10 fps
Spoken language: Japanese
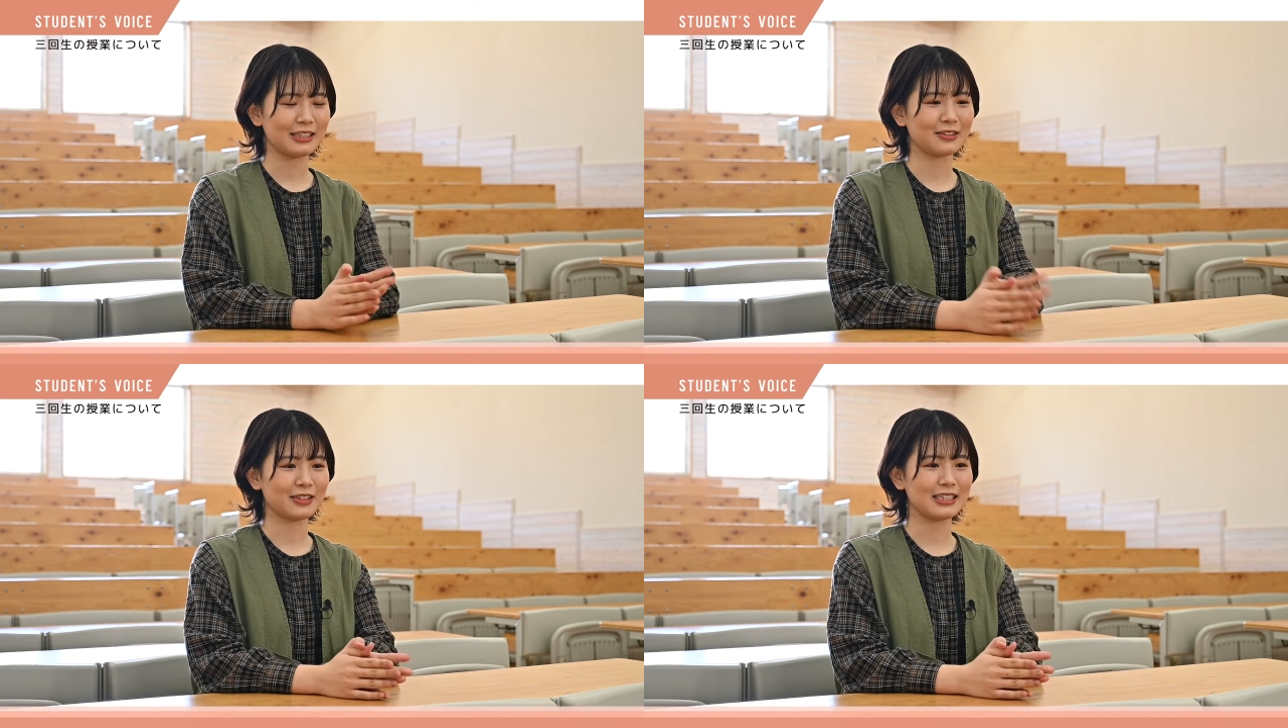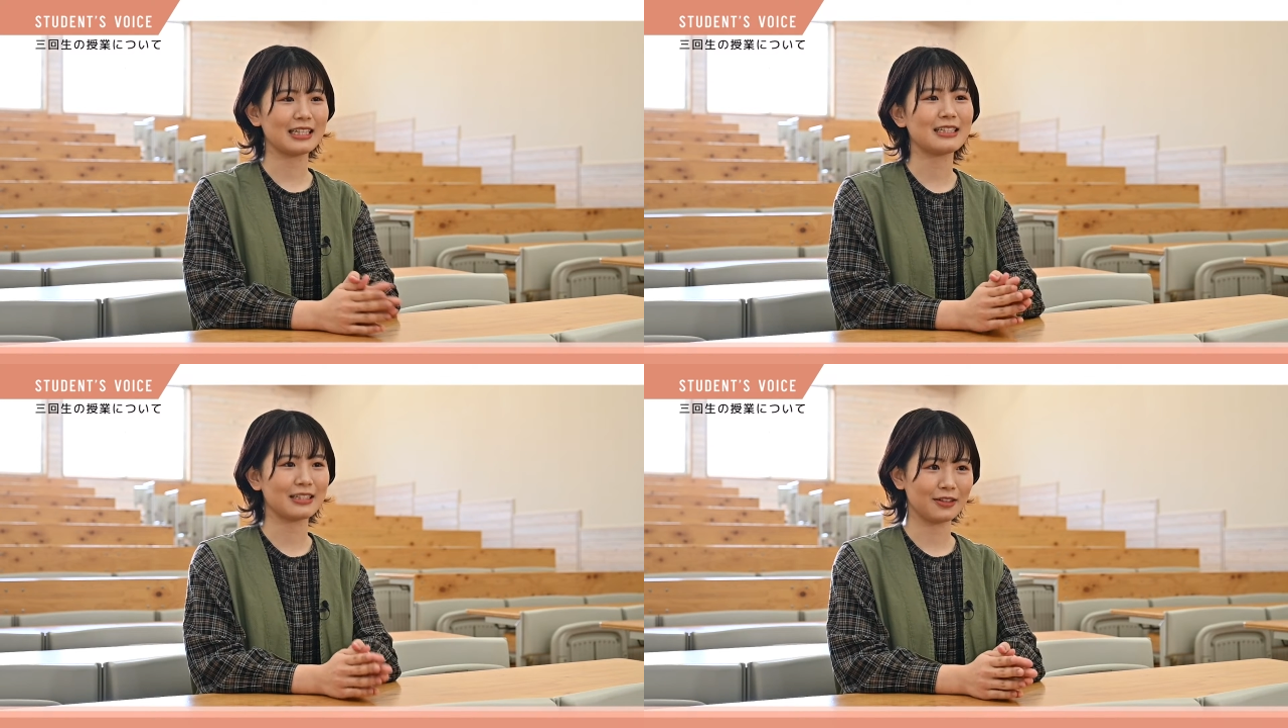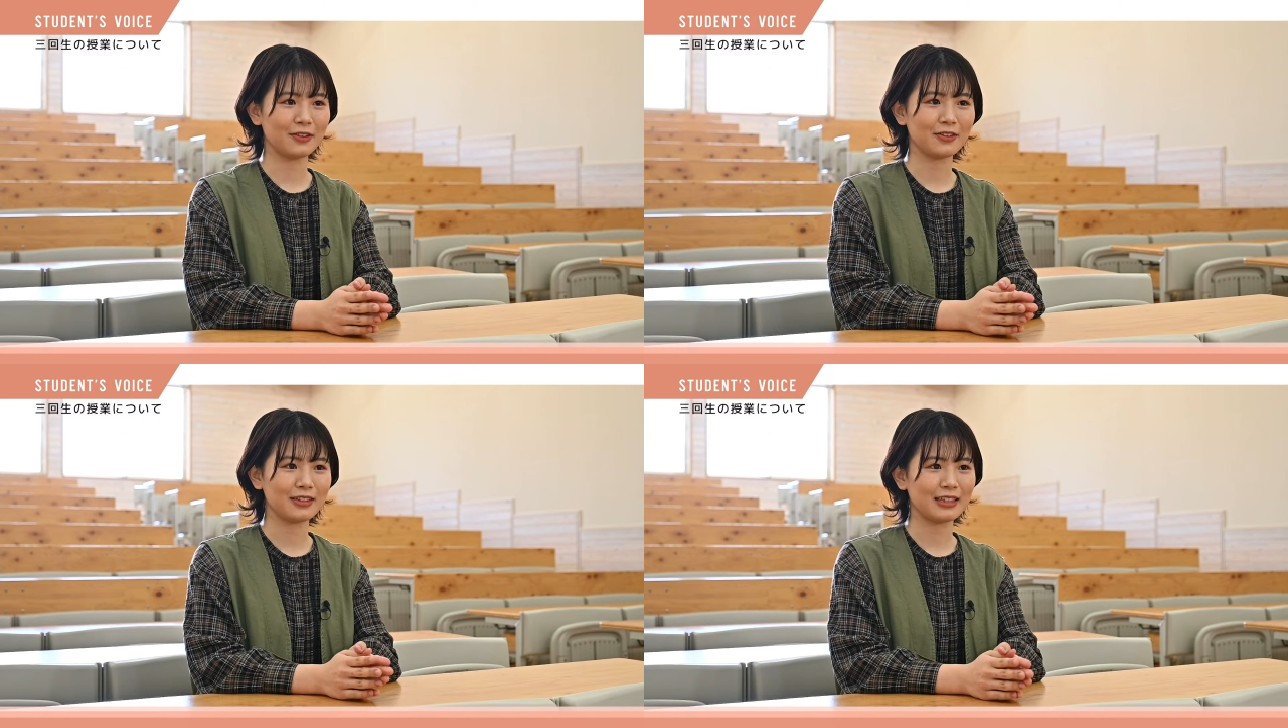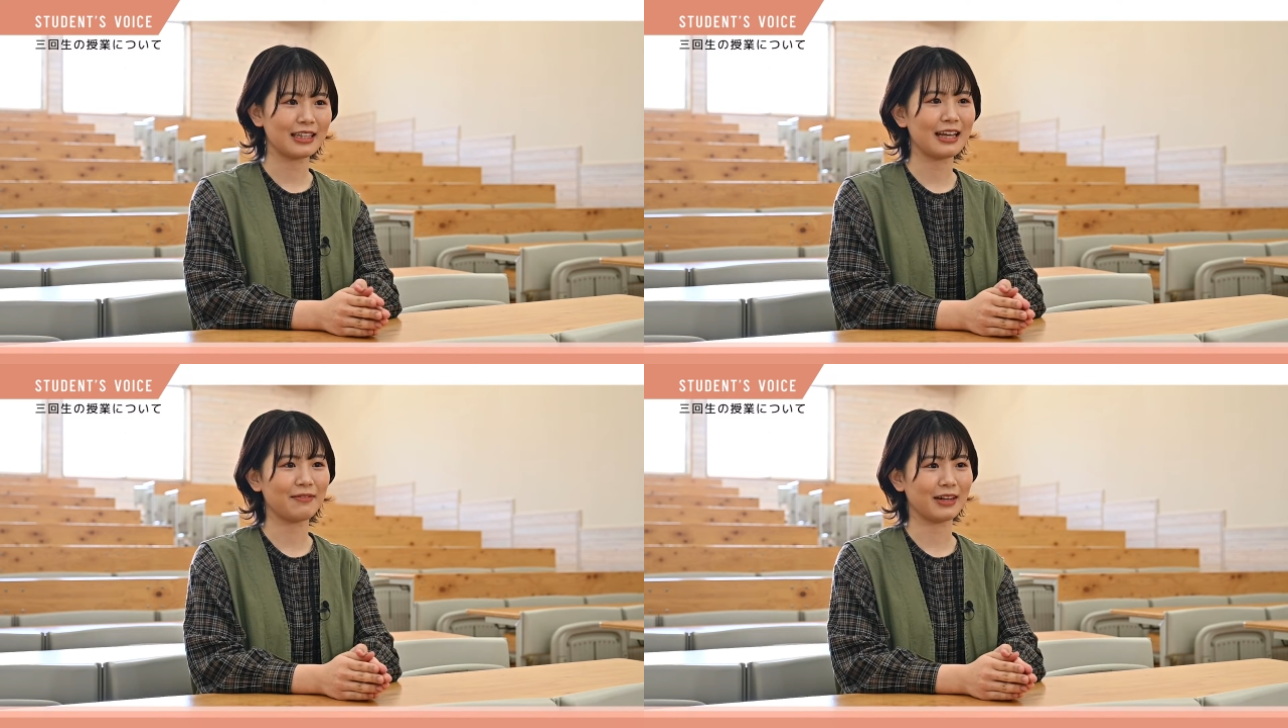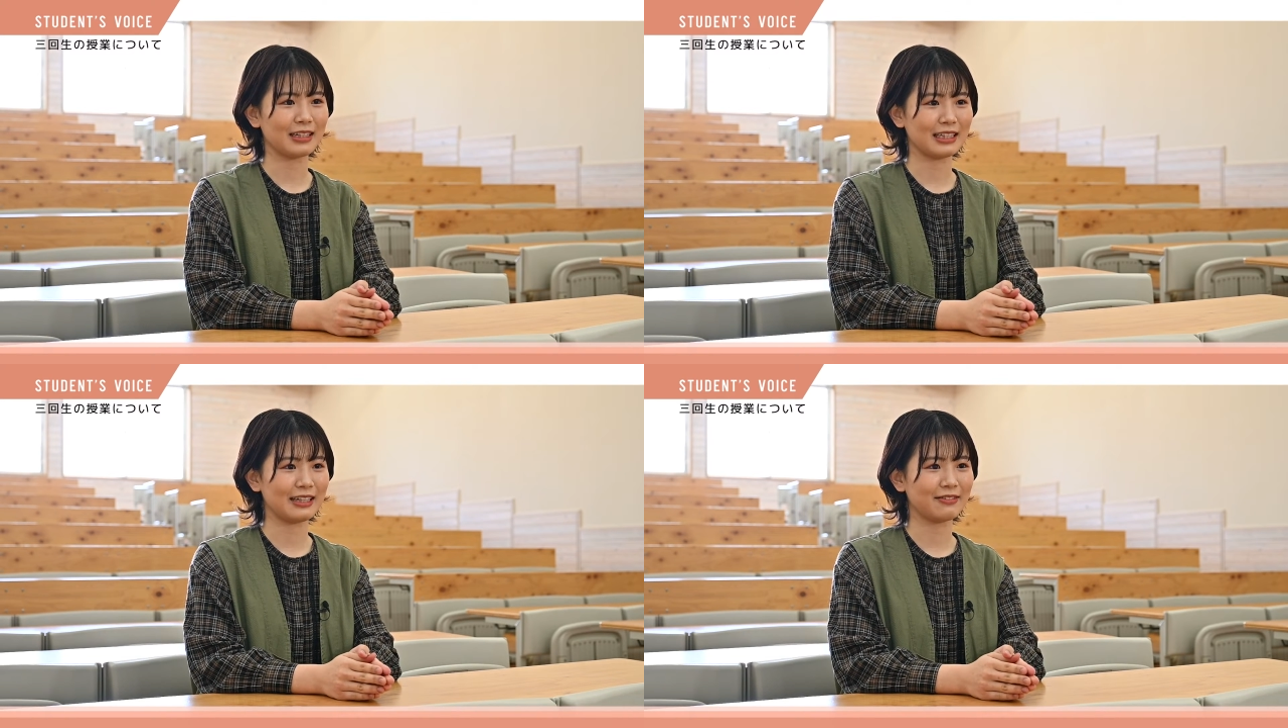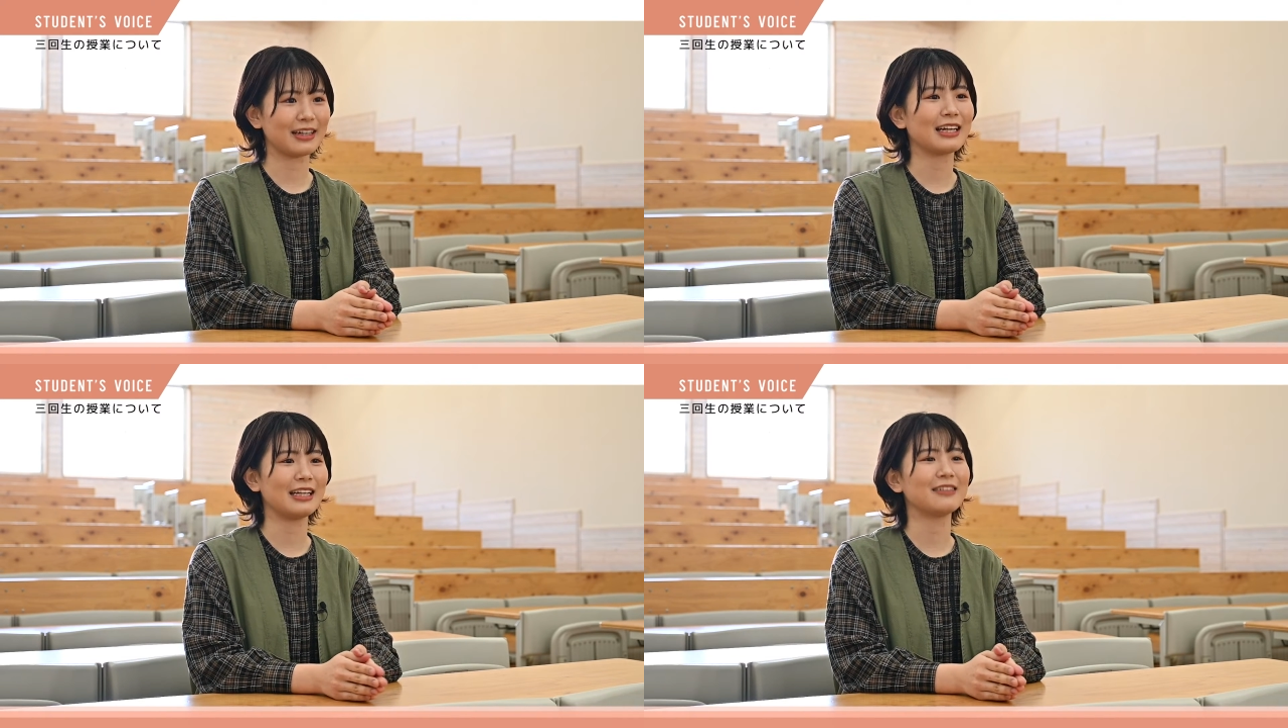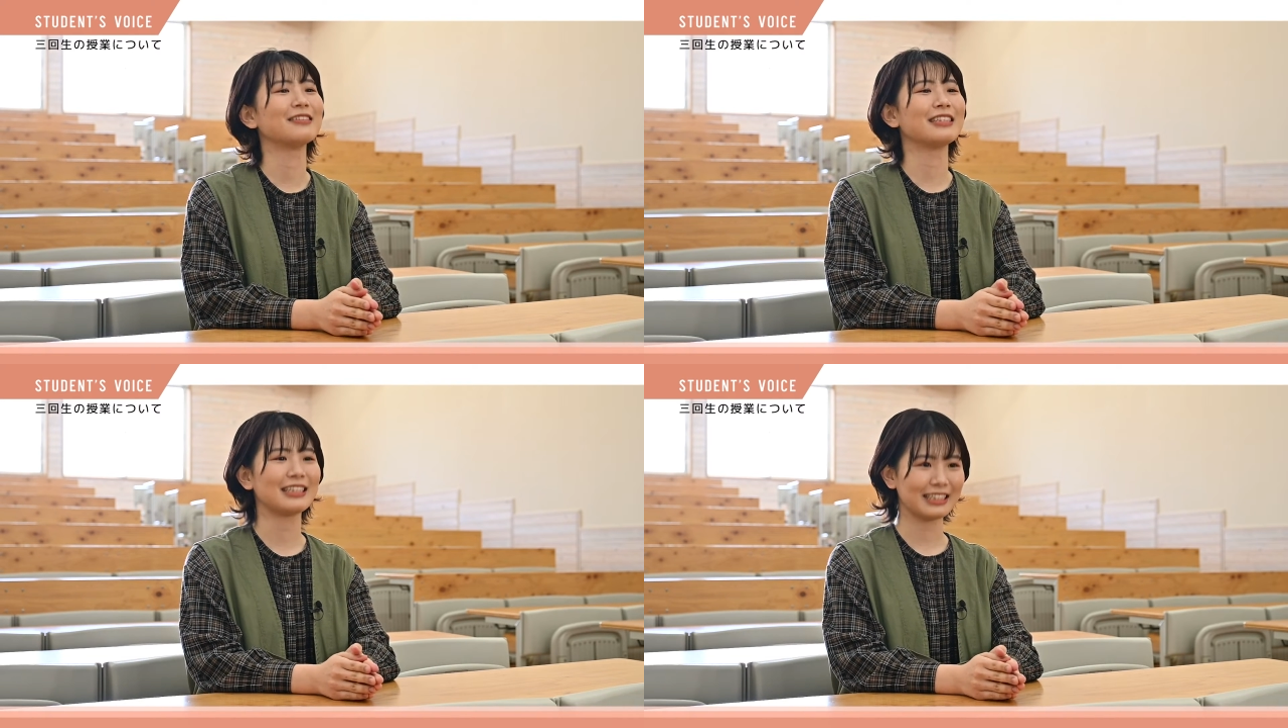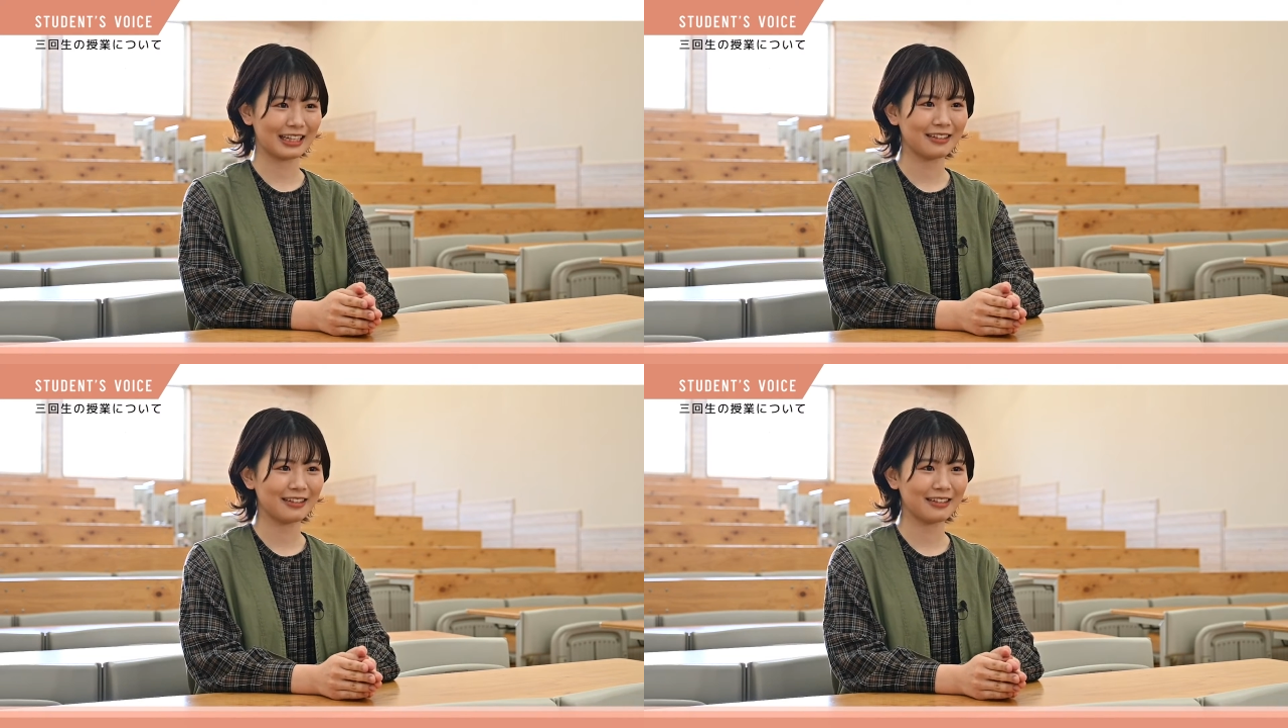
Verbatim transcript: その施設のテーマに分かれるんですけ